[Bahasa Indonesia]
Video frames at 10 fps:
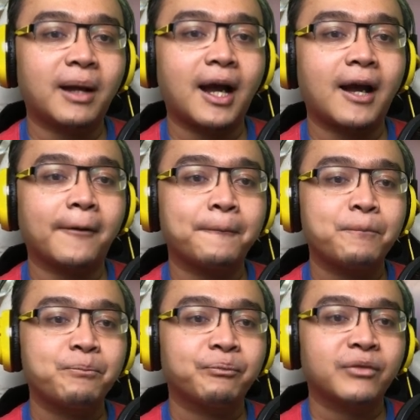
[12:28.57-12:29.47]
belakang.
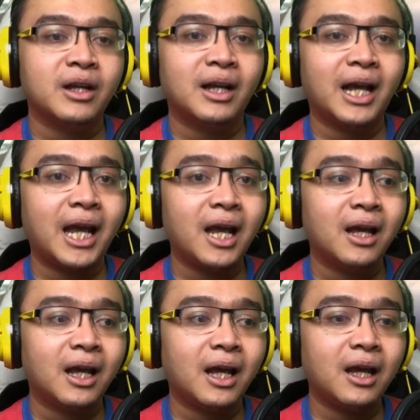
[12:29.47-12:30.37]
Eh,
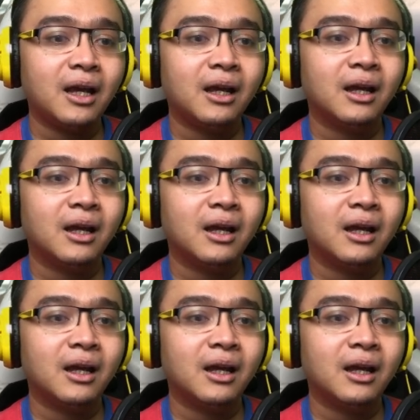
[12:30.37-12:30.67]
eh,